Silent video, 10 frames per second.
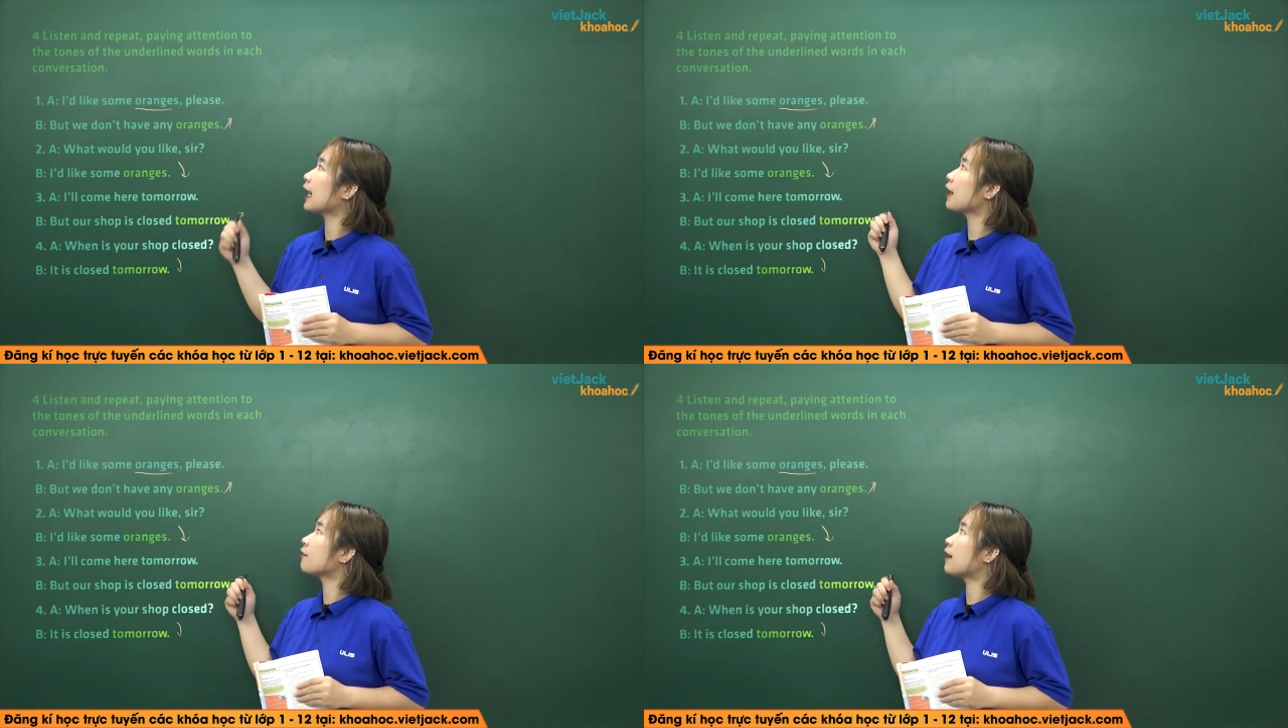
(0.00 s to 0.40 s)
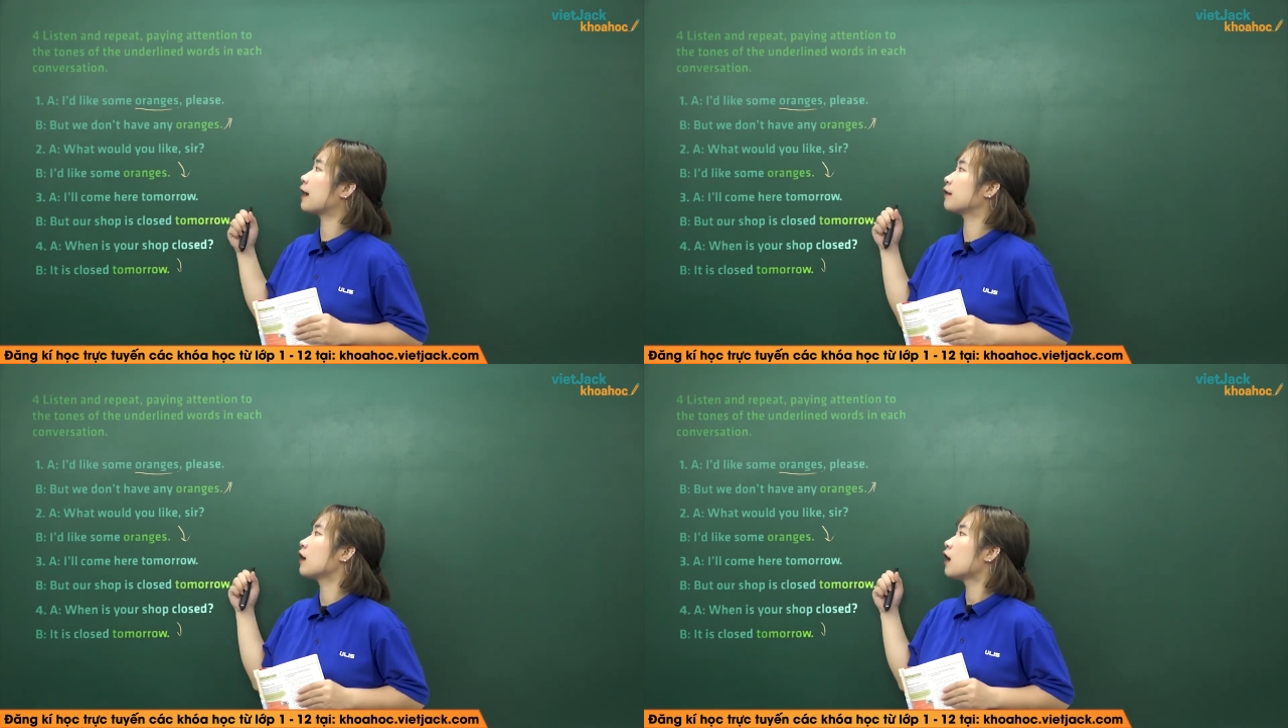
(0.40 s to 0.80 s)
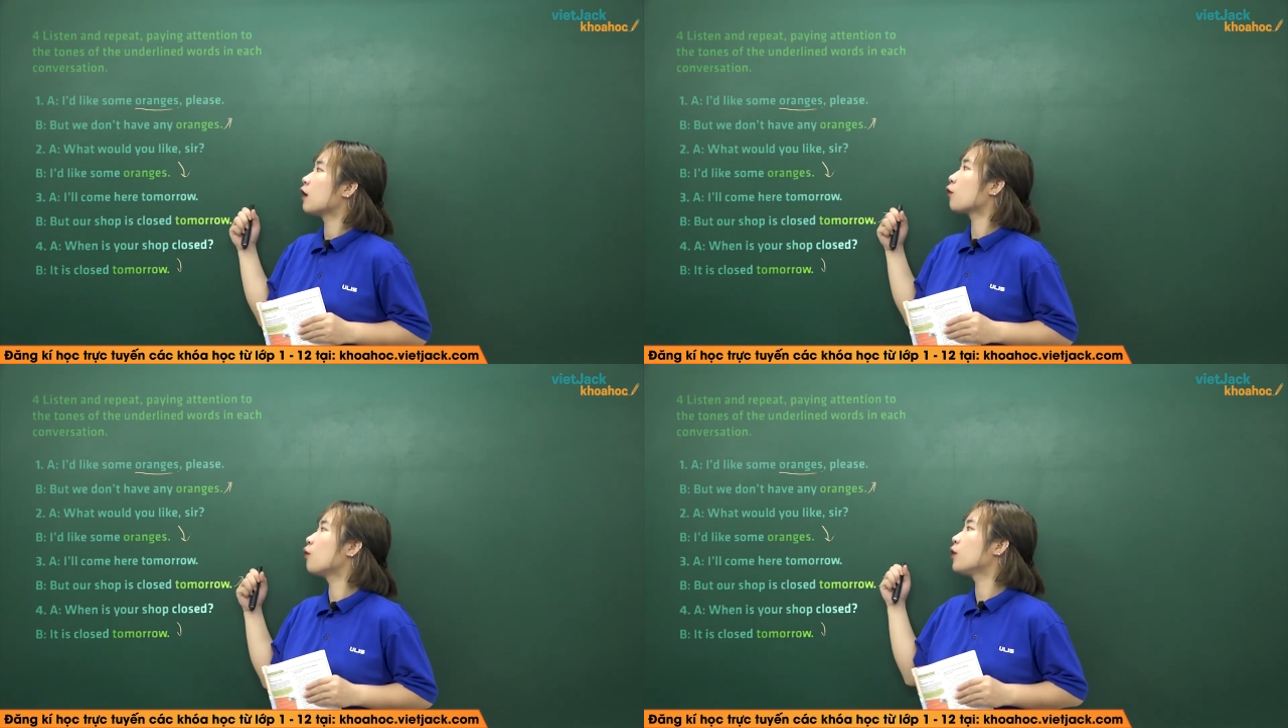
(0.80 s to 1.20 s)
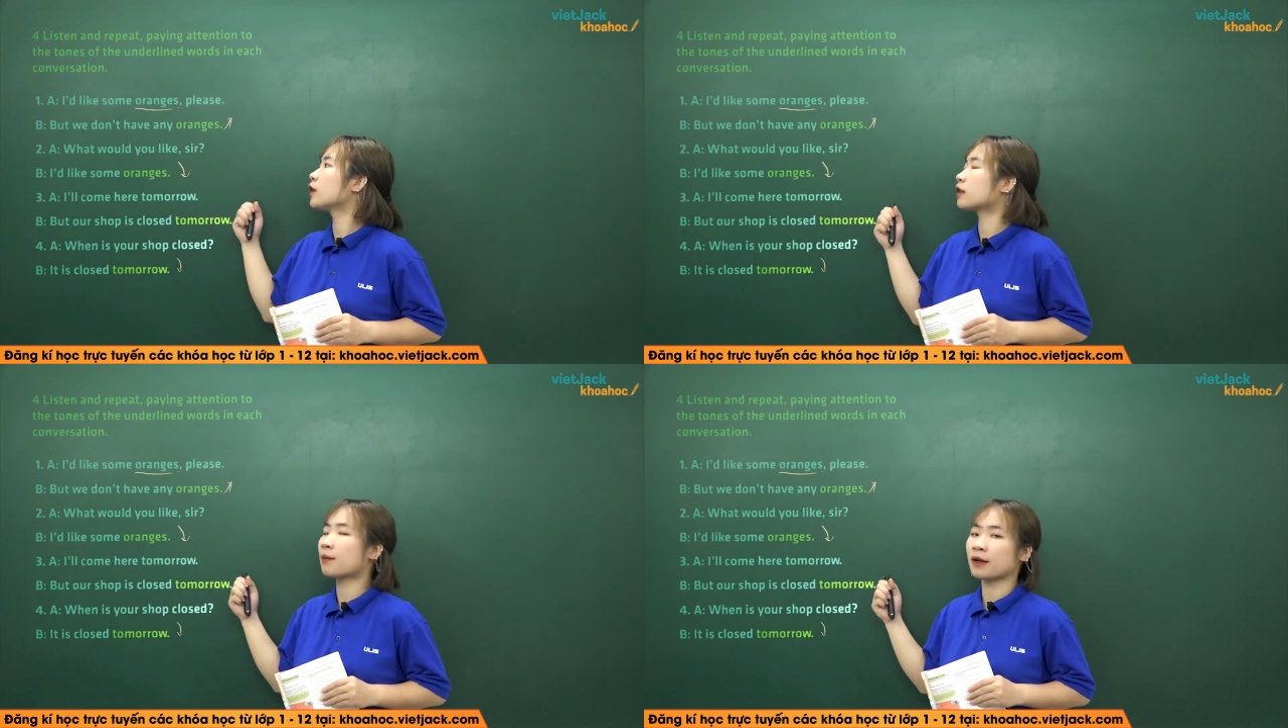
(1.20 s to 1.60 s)
nghe và cùng
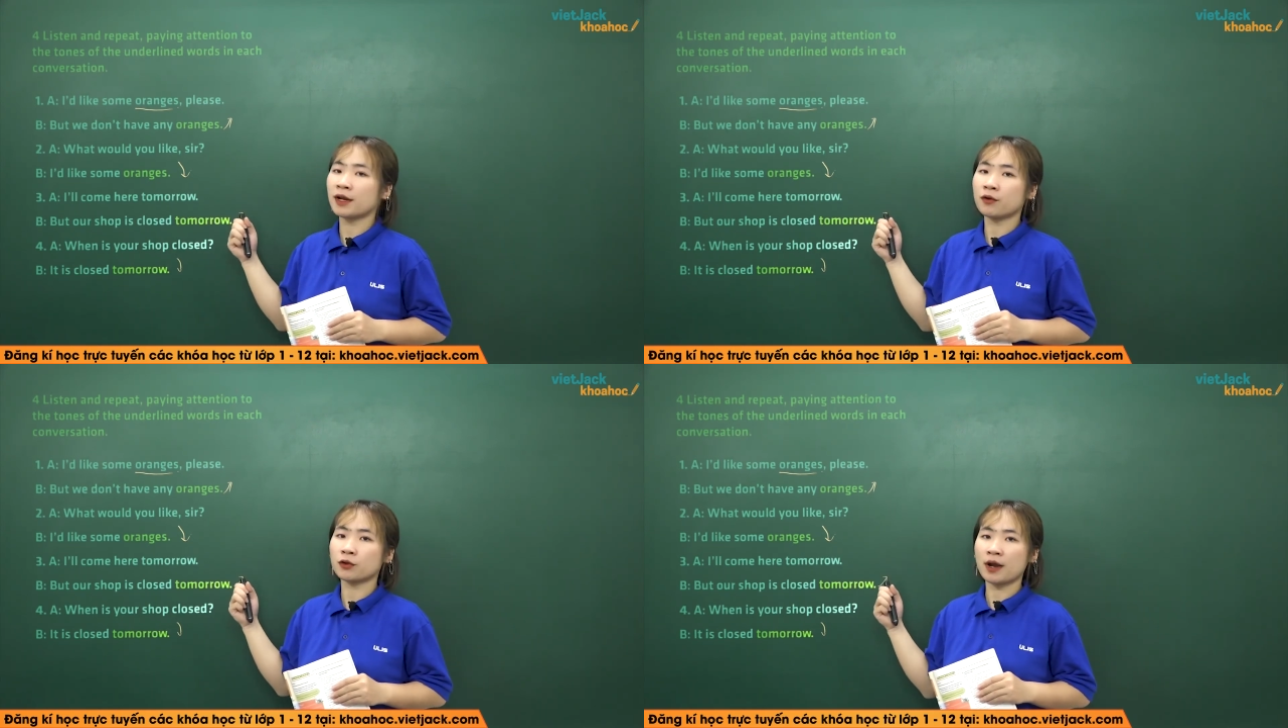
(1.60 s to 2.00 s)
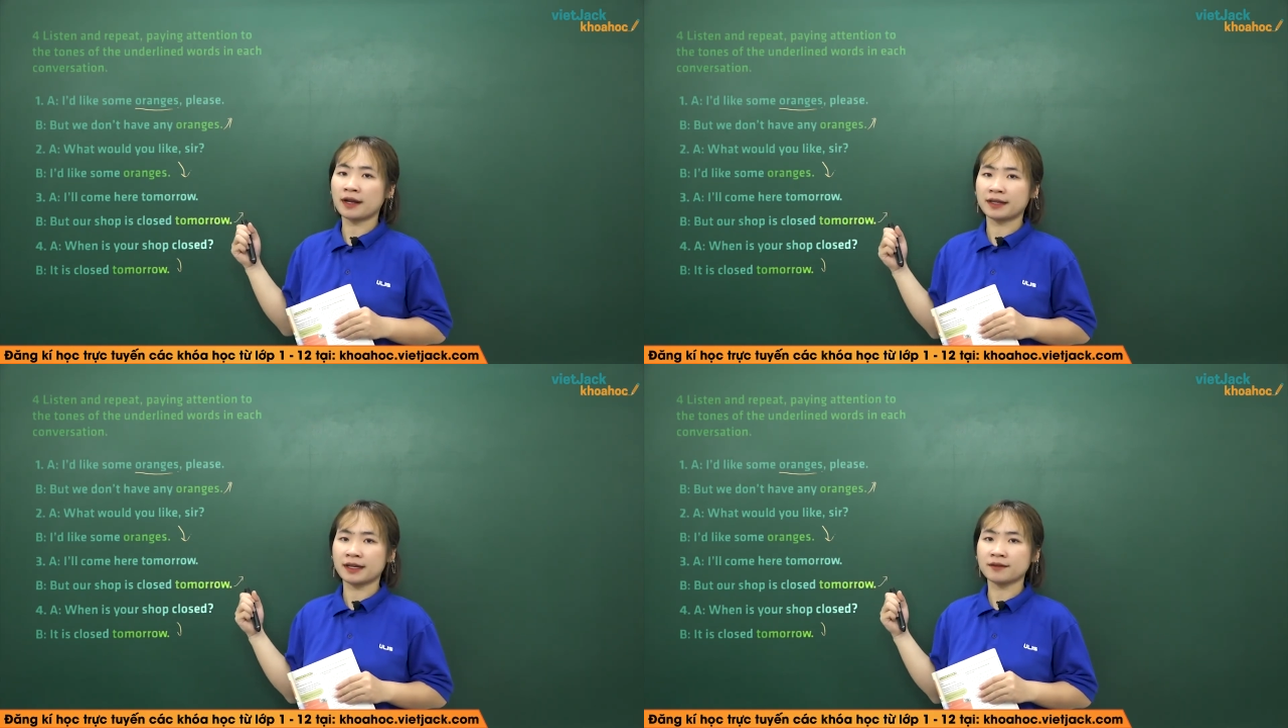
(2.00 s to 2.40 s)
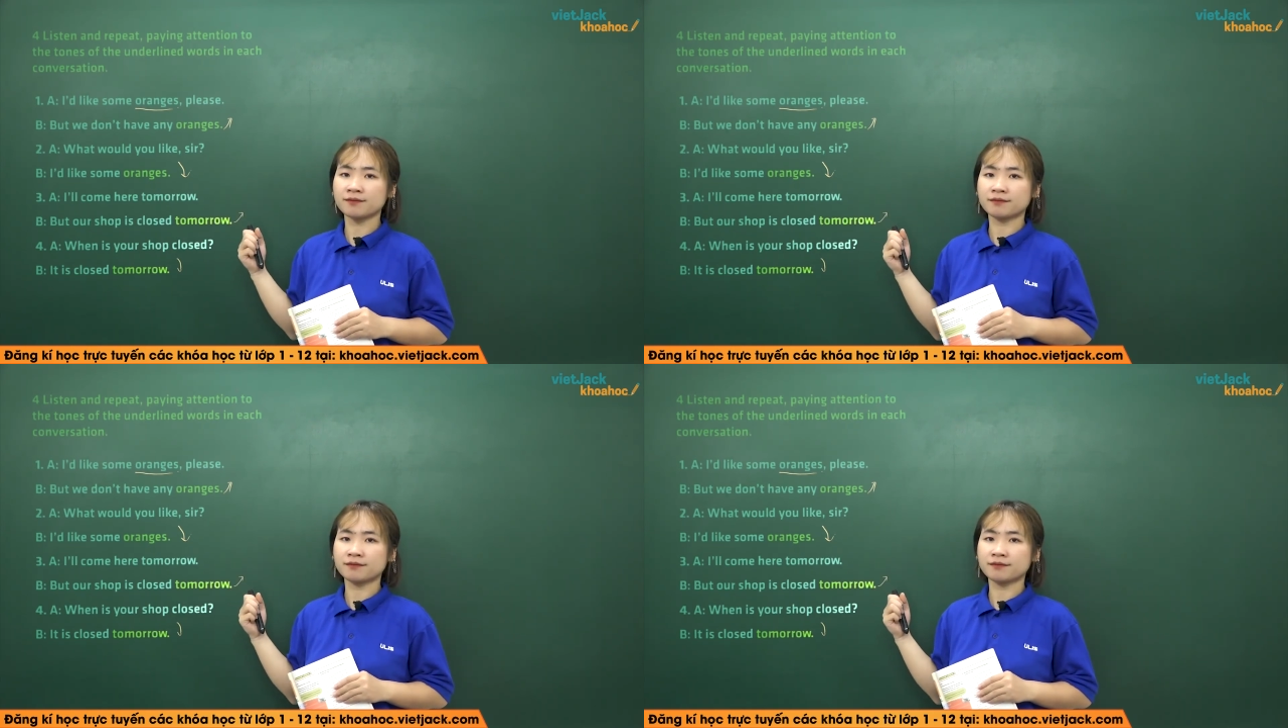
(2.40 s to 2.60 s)
luyện tập cái đoạn hội thoại này nhé.